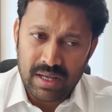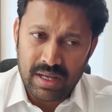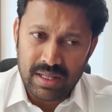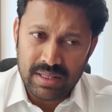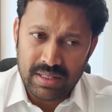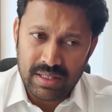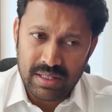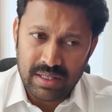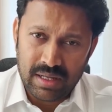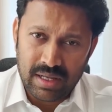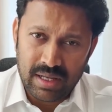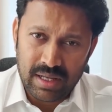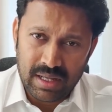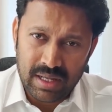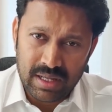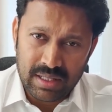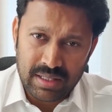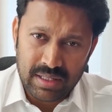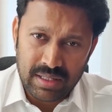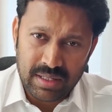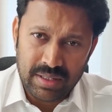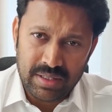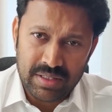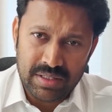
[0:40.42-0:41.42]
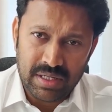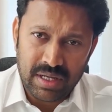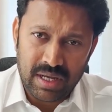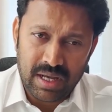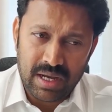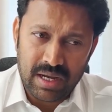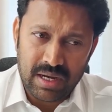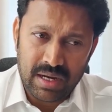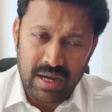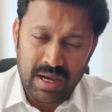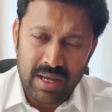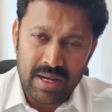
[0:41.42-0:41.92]
అత అతని
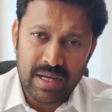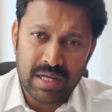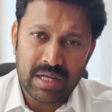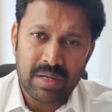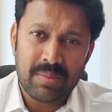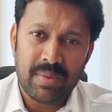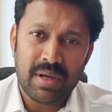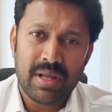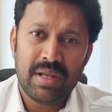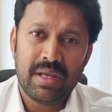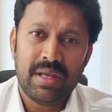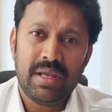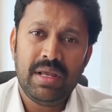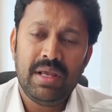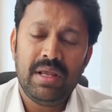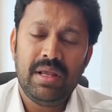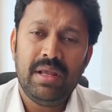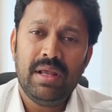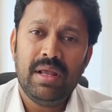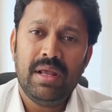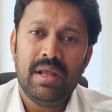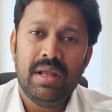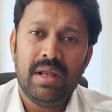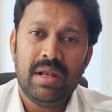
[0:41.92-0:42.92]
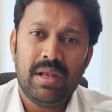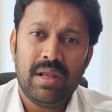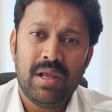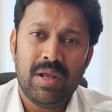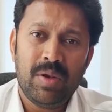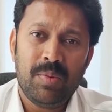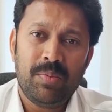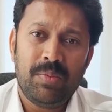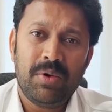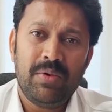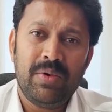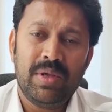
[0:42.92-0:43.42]
ఆ కార్యక్రమానికి
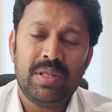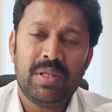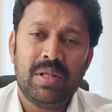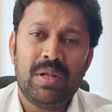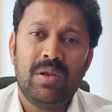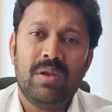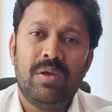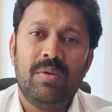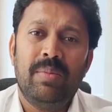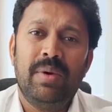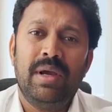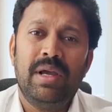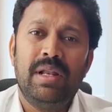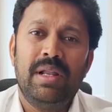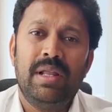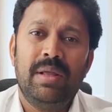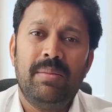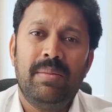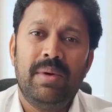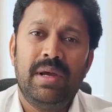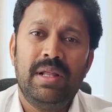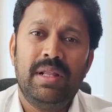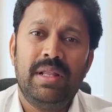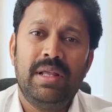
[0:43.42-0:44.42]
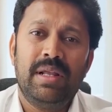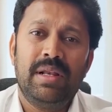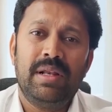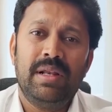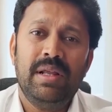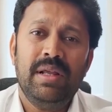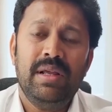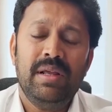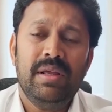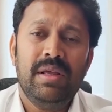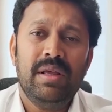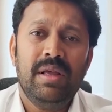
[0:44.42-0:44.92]
నేను పులివెందుల్లో బయలుదే
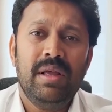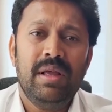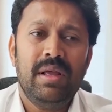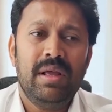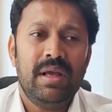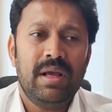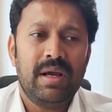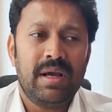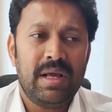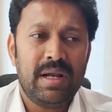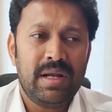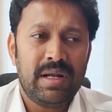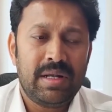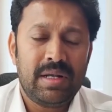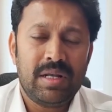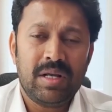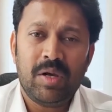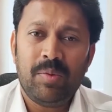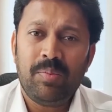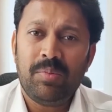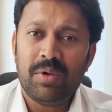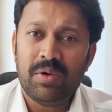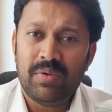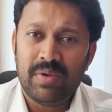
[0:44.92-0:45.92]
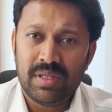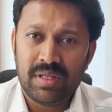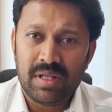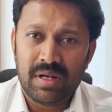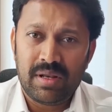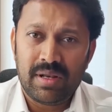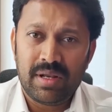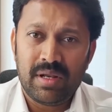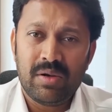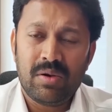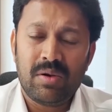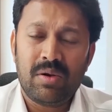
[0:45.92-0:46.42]
బయలుదేరిన కరెక్ట్గా పులివెందుల
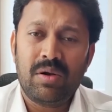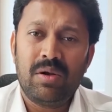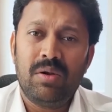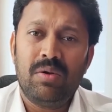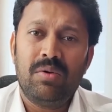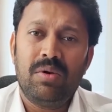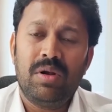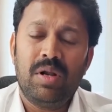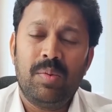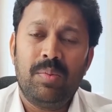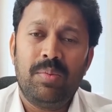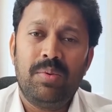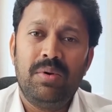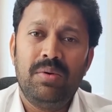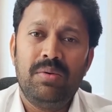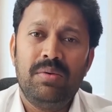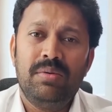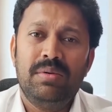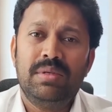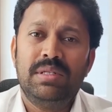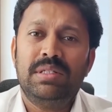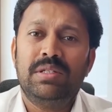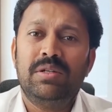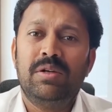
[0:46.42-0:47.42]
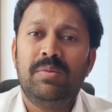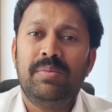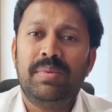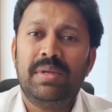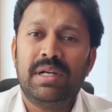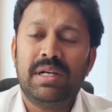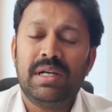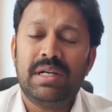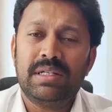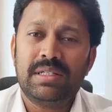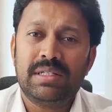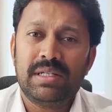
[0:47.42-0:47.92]
రింగ్ రోడ్లో ఉన్నప్పుడు
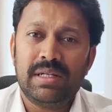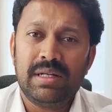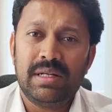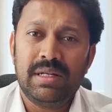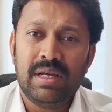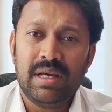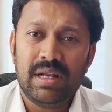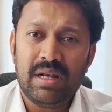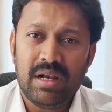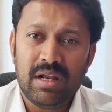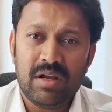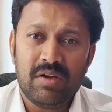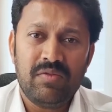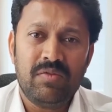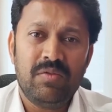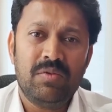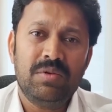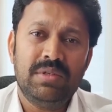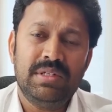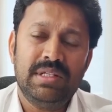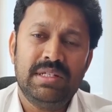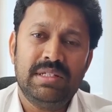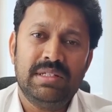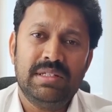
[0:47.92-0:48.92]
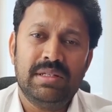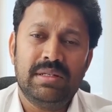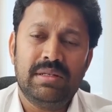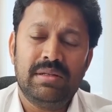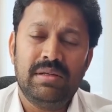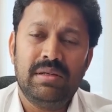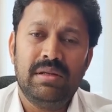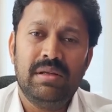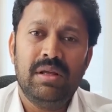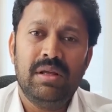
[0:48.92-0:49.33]
శివప్రకాష్ రెడ్డి గారు నాకు ఫోన్ చేశారు